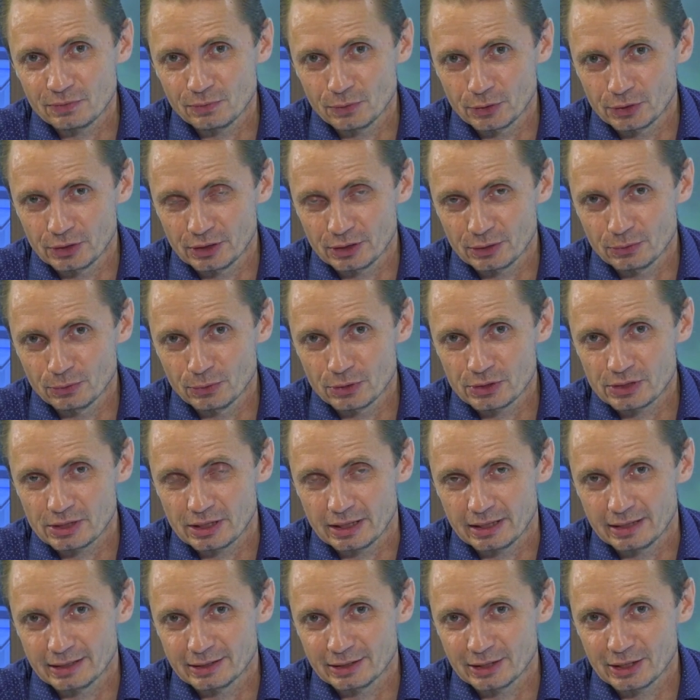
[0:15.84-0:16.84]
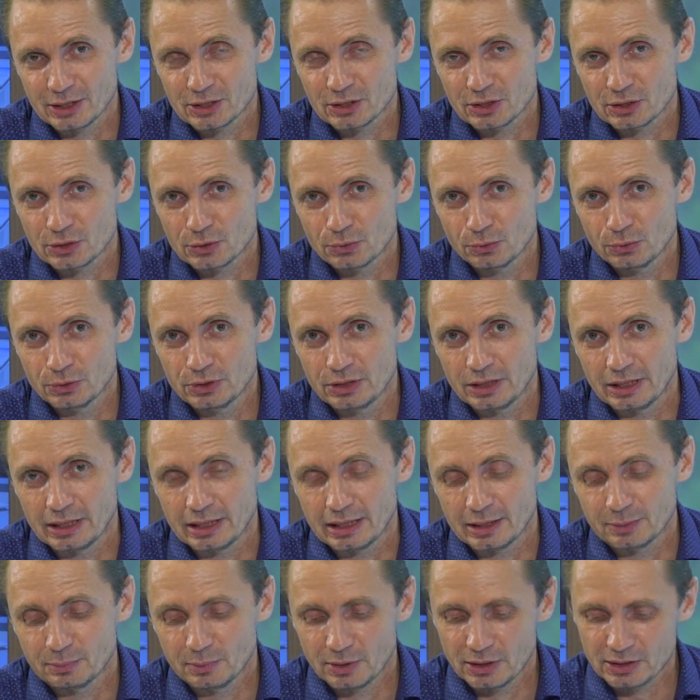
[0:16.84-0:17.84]
Сегодня гостья нашей студии,
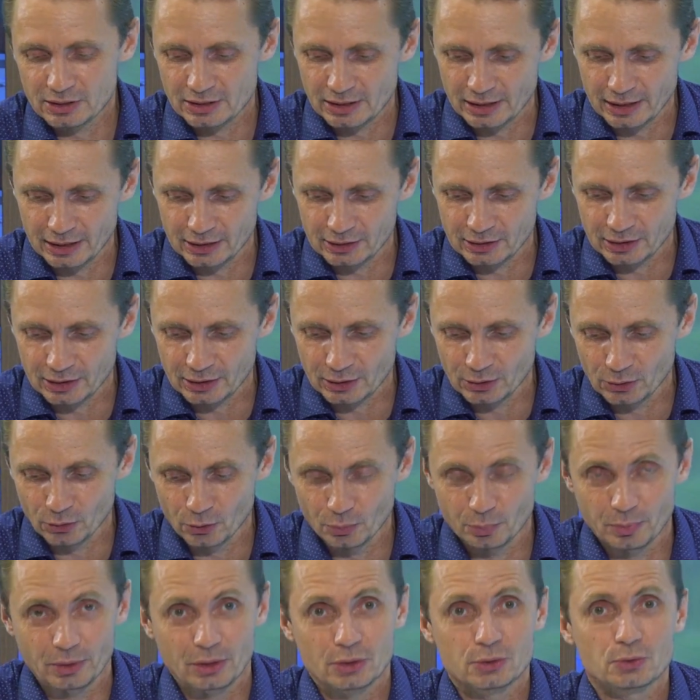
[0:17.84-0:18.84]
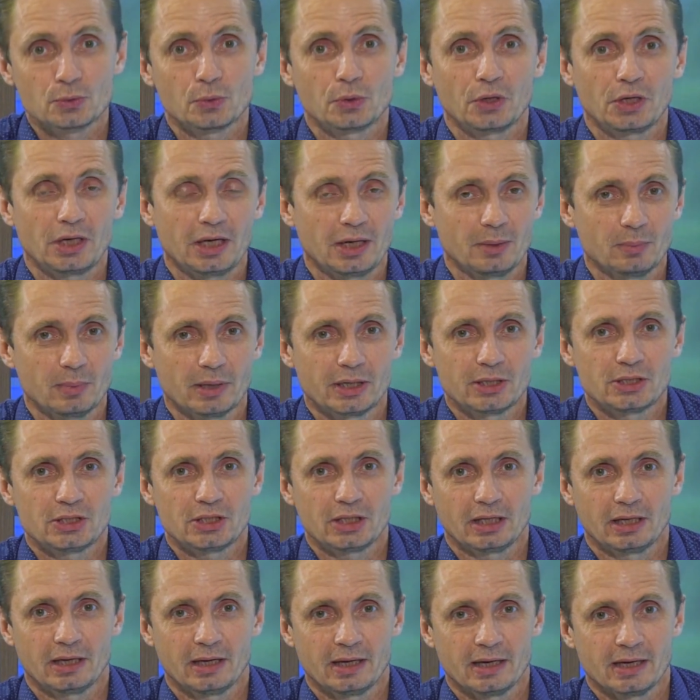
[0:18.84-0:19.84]
администратор группы «Сухие
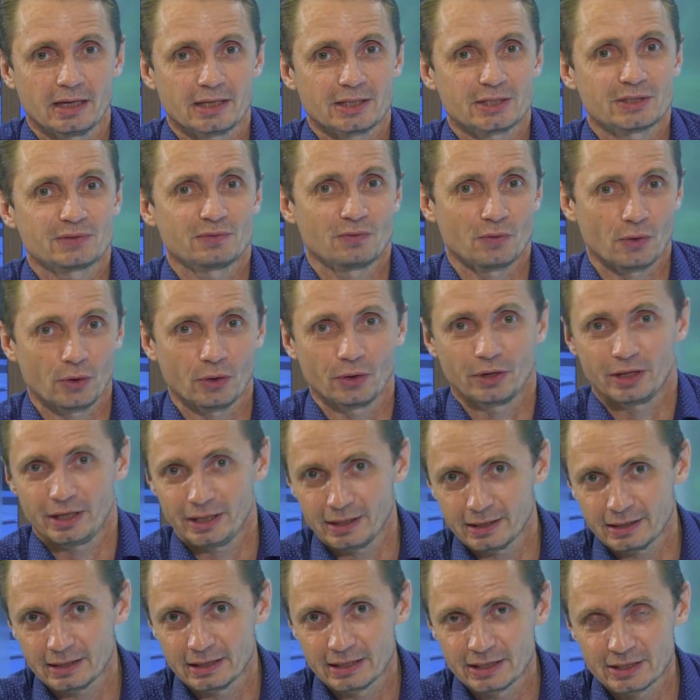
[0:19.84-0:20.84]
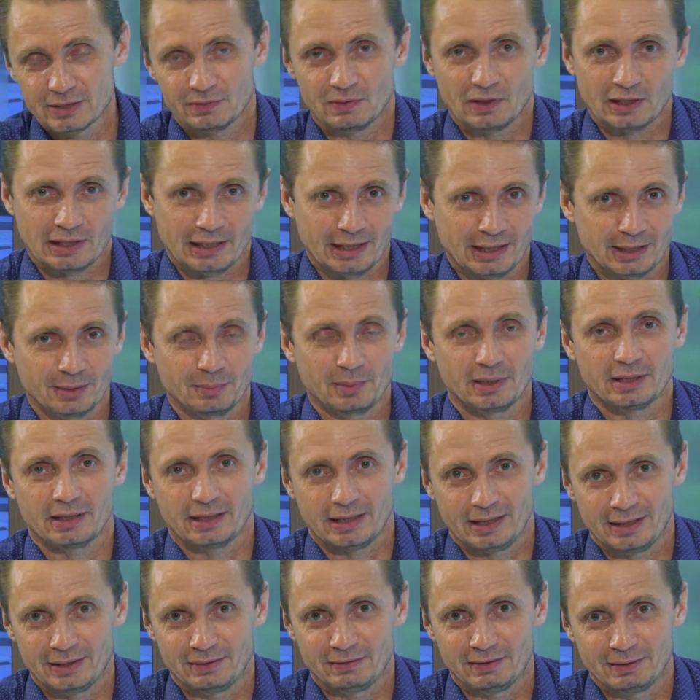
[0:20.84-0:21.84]
борщи для СВО ИХ Светлана
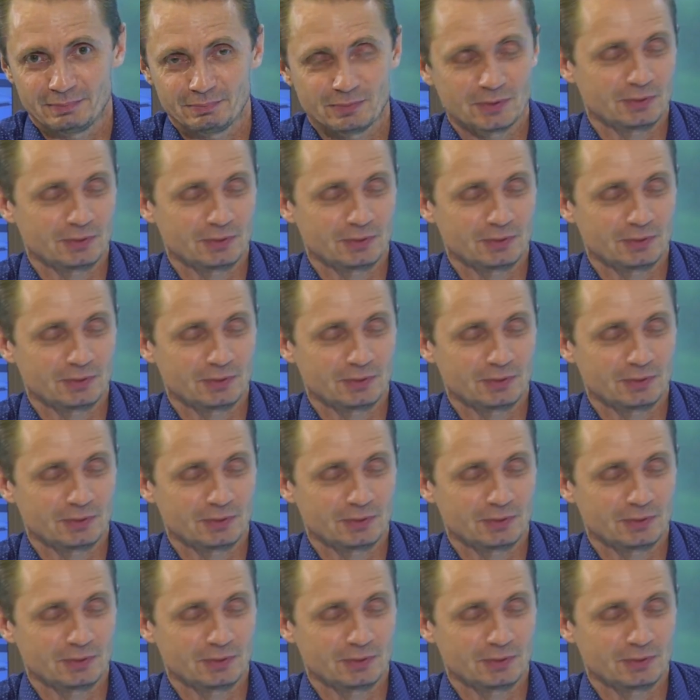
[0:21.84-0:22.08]
Михайлова.